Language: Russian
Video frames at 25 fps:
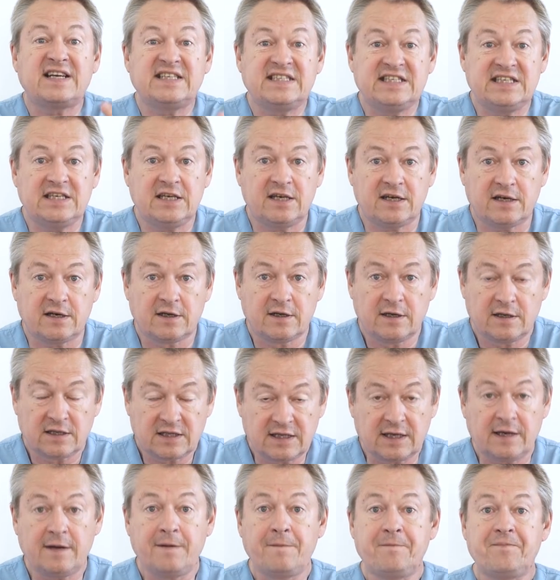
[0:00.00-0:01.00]
воде.
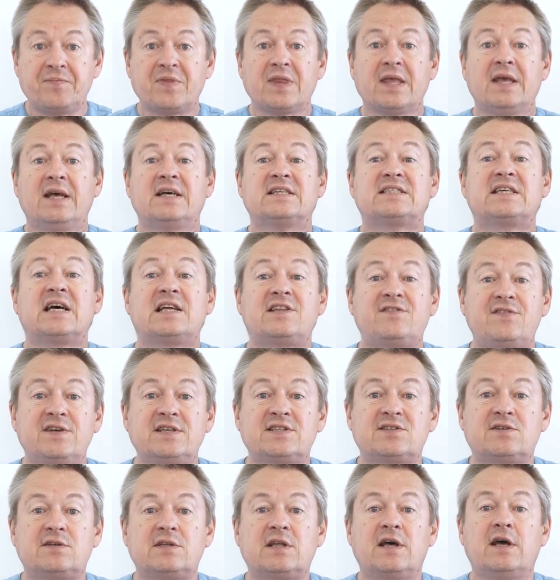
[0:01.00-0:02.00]
Да?
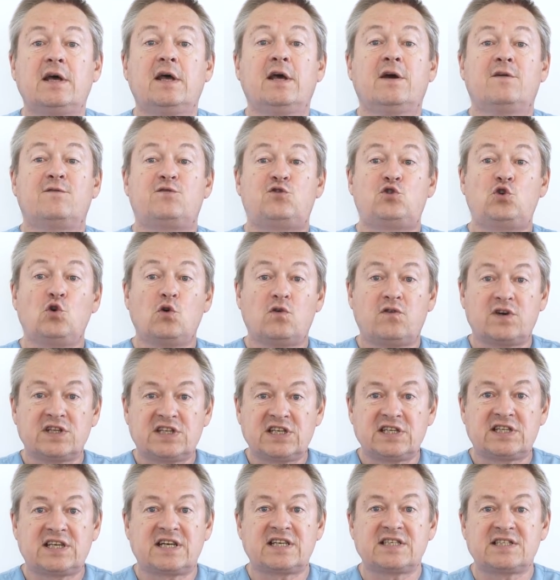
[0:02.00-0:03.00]
Соответственно, все
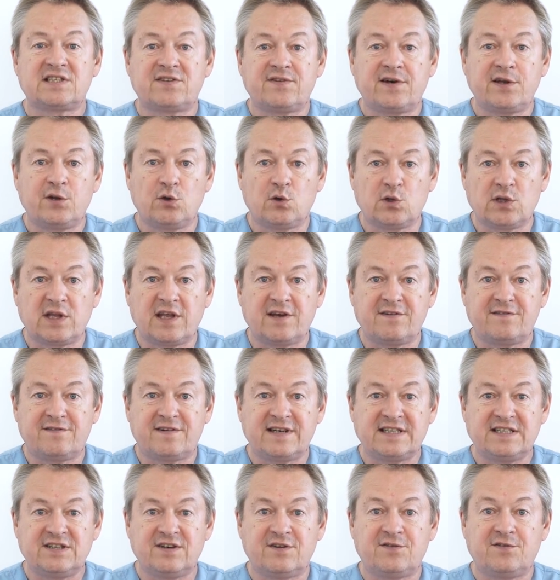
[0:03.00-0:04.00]
вот это растворенное
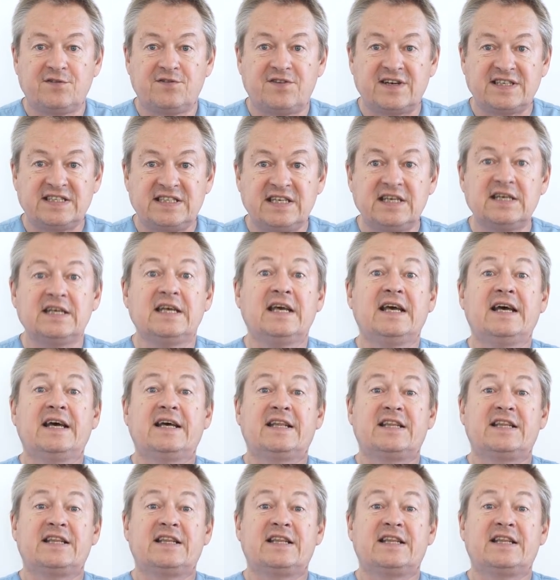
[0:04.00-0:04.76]
в воде,